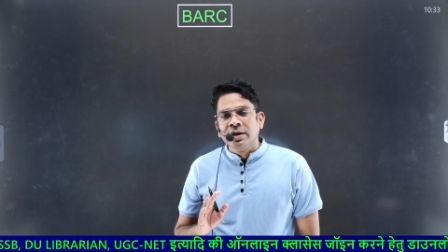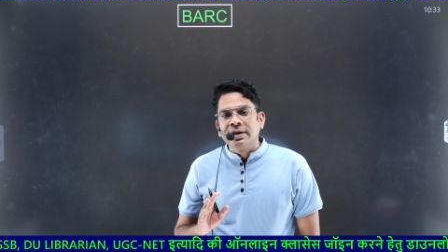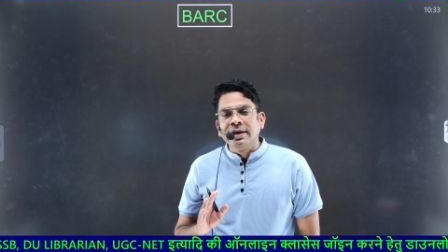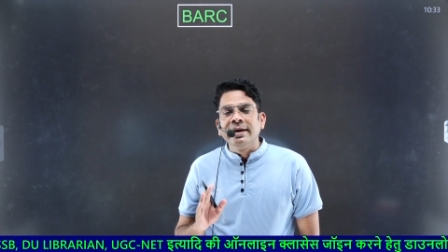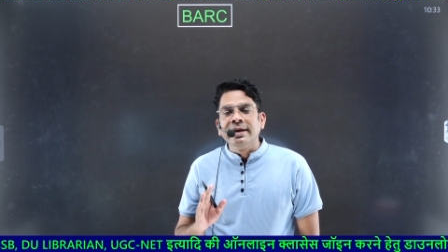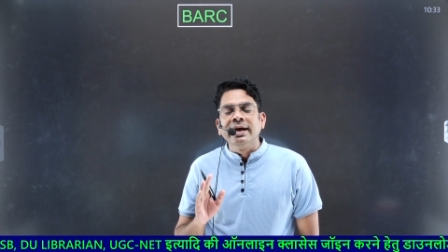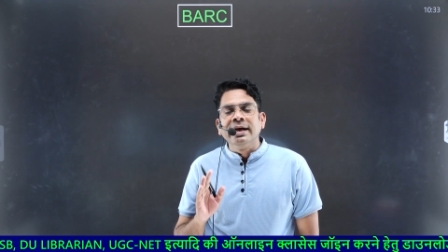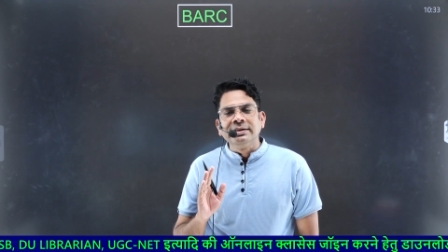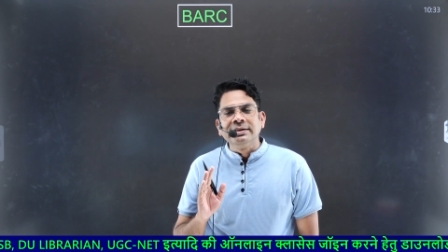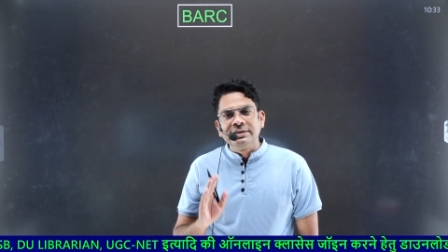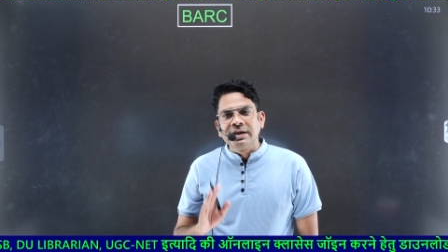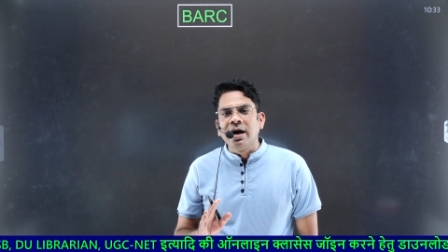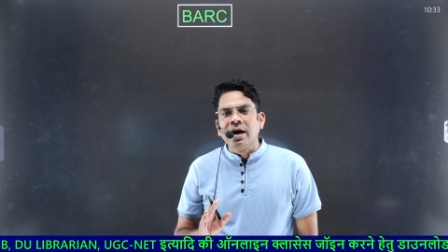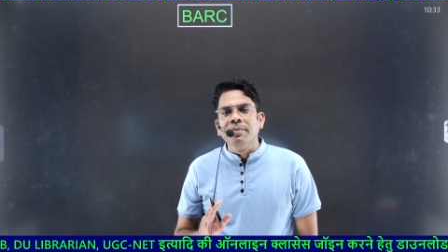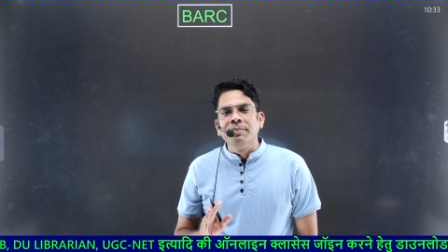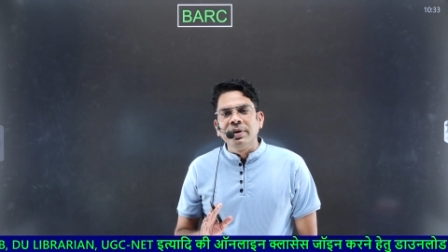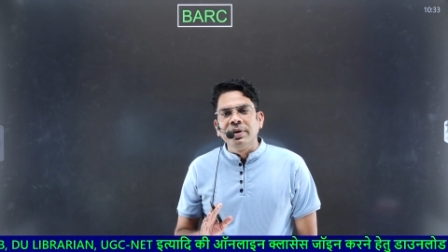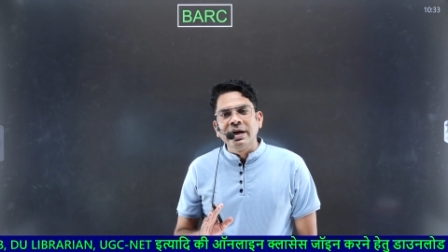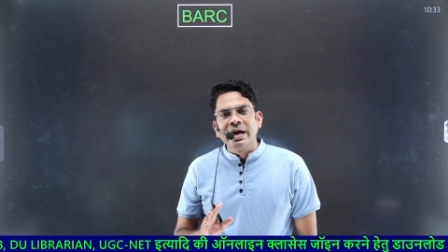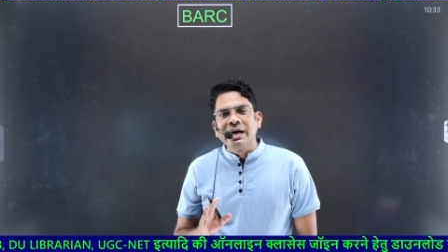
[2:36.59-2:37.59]
यानी
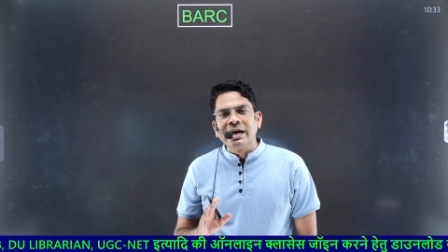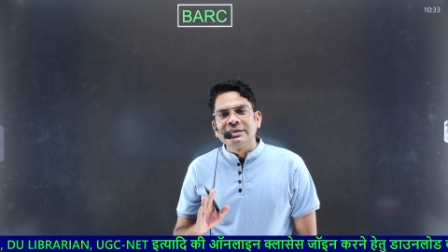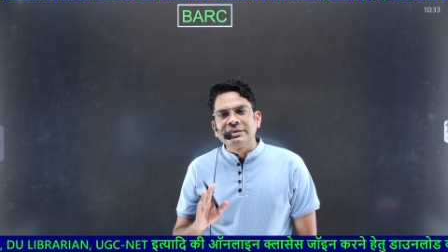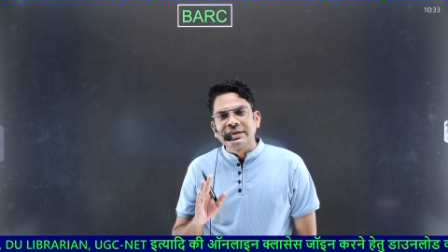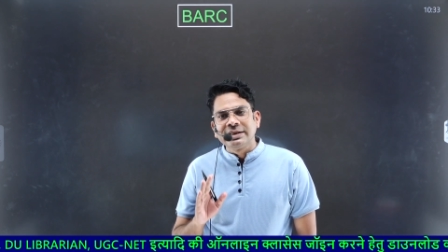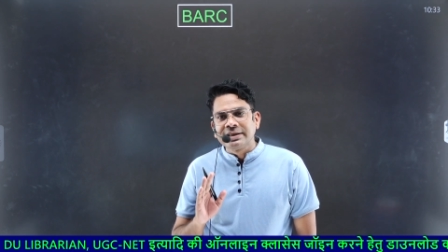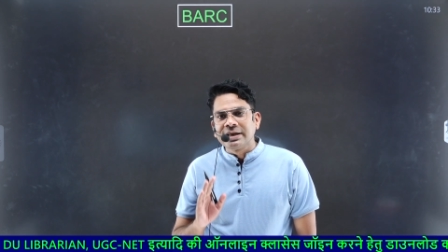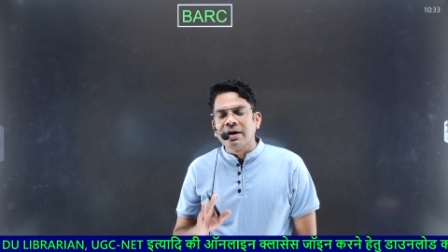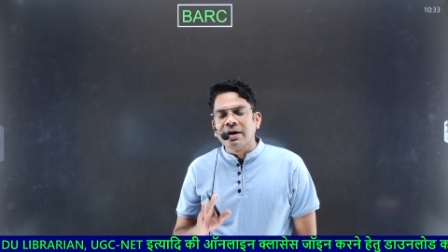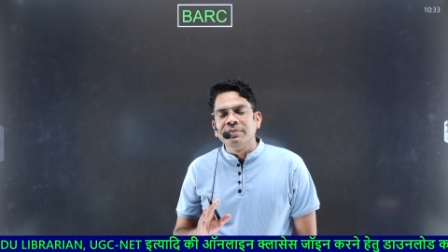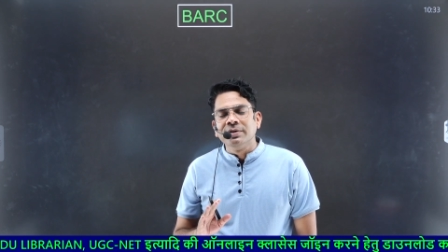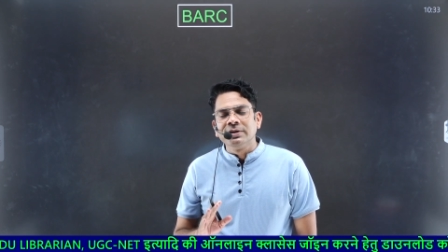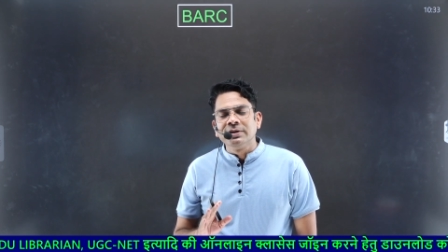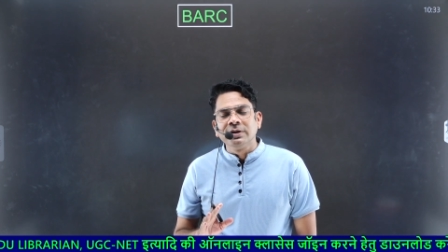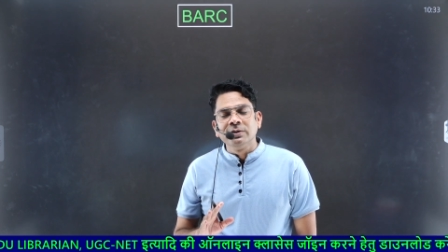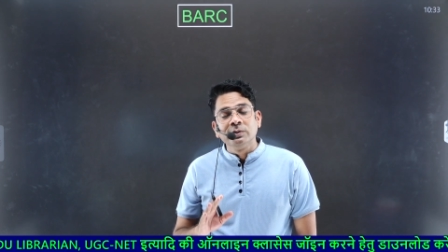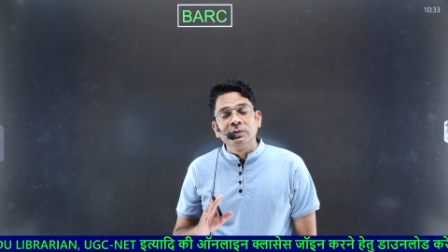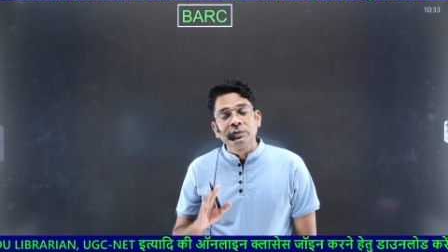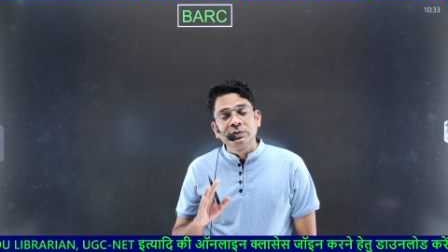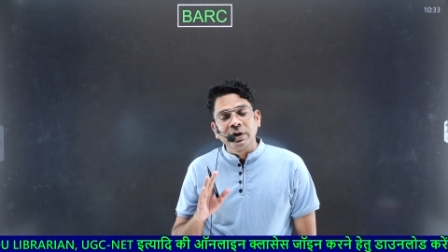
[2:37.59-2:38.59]
एग्ज़ाम में यहाँ से क्या बनते
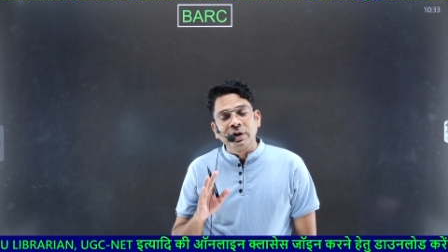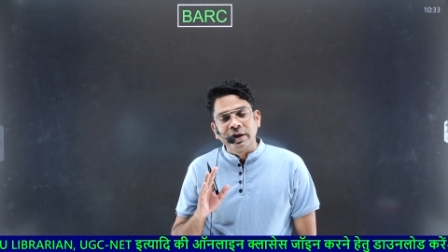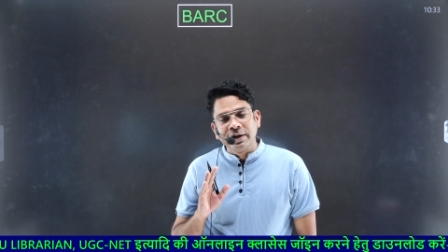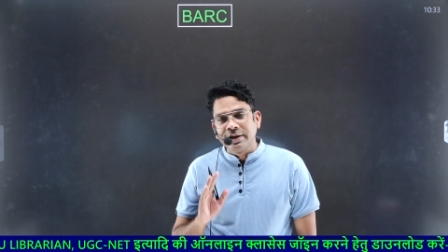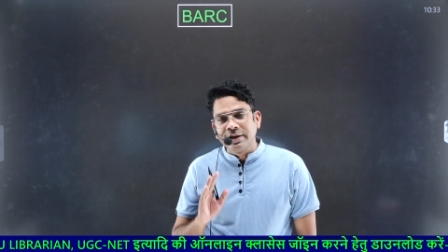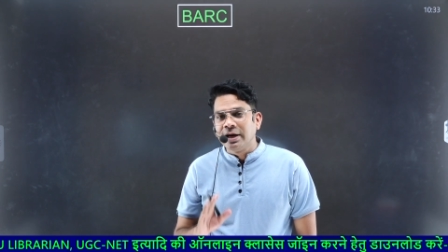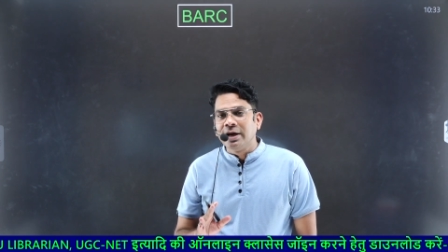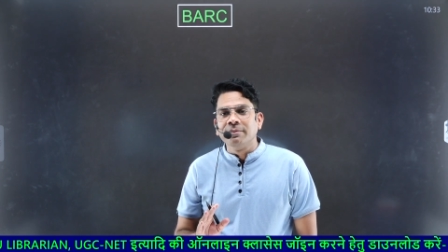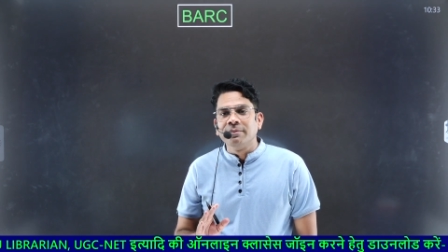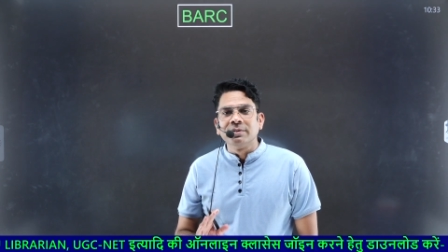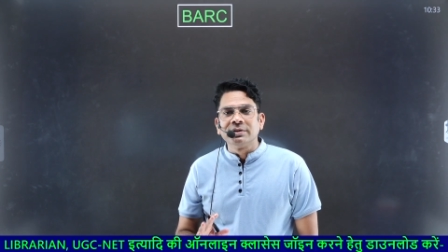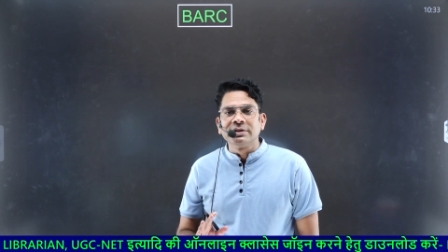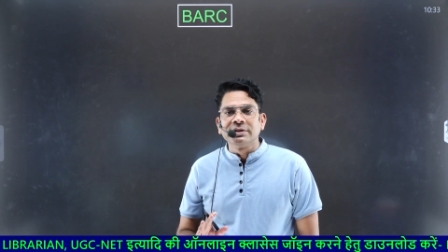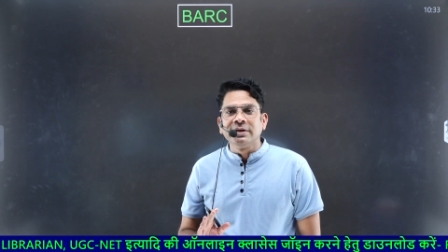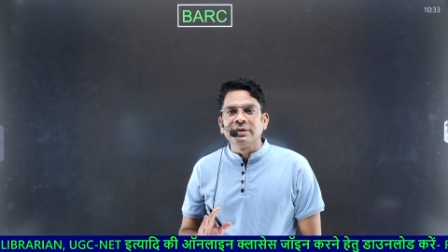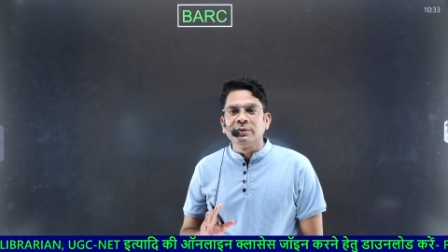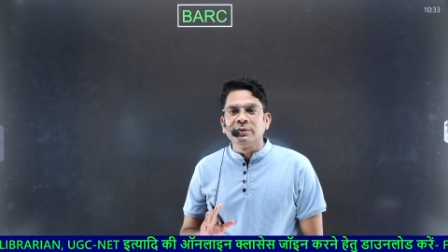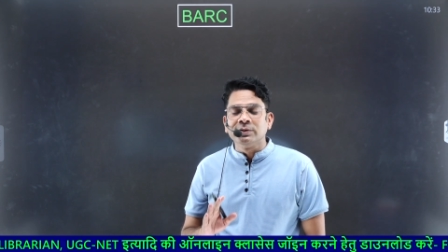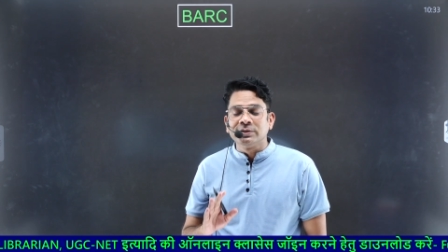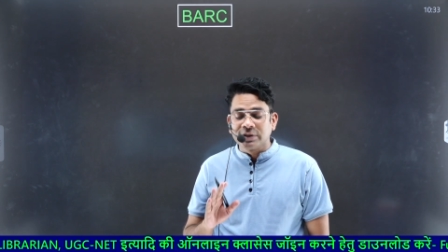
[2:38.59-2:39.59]
हैं दोस्तों हंड्रेड
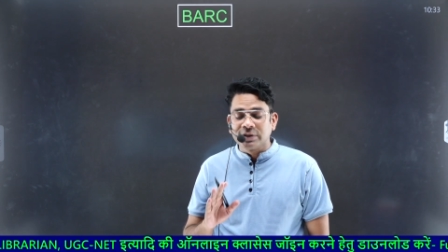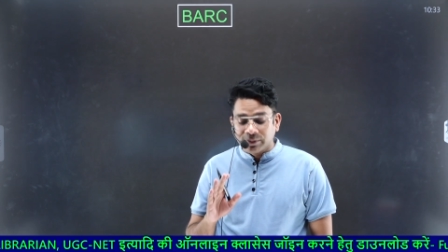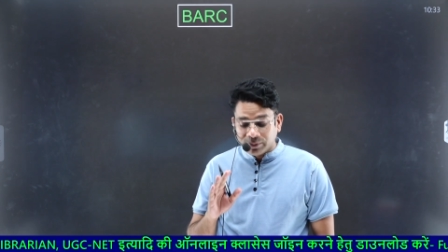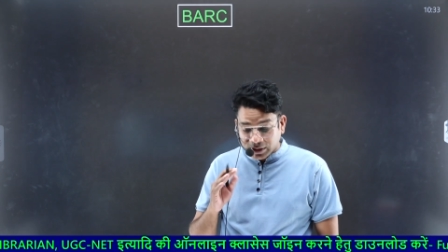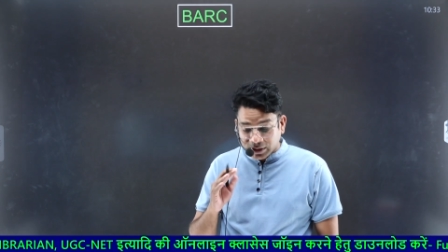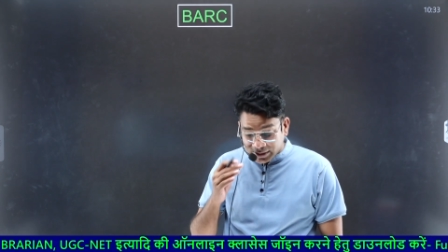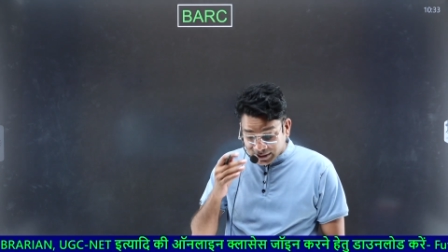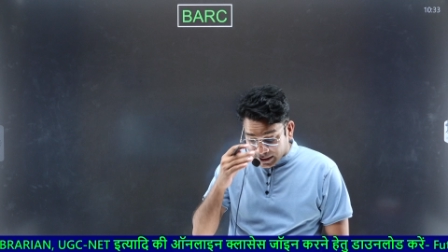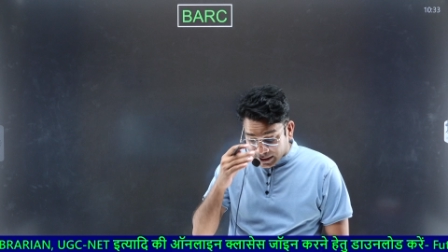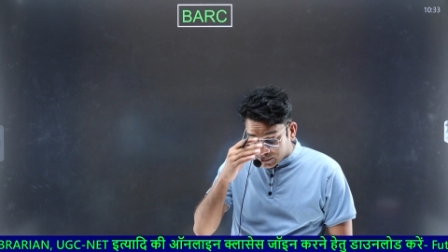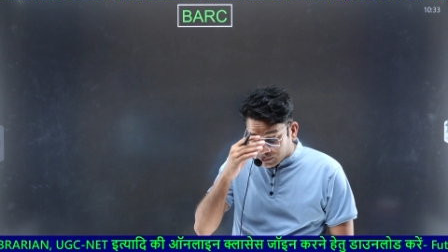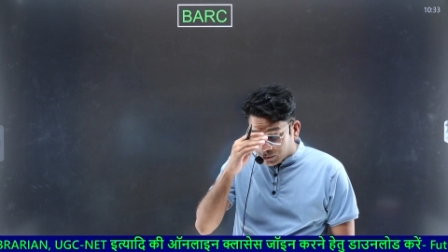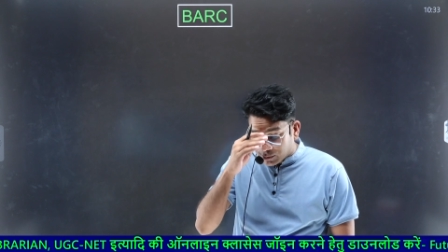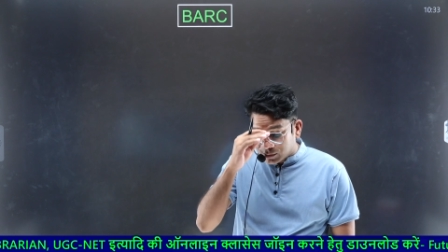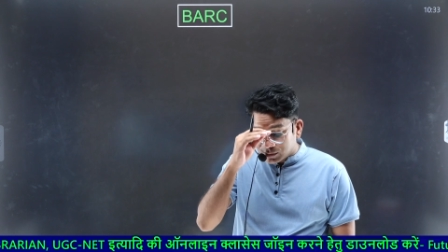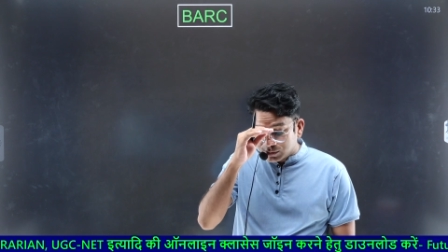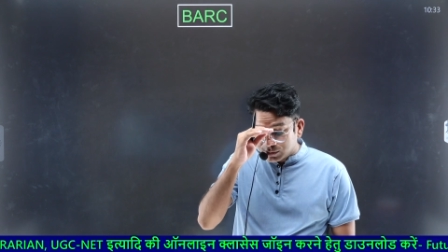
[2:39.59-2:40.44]
परसेंट क्वेश्चन बनते हैं तो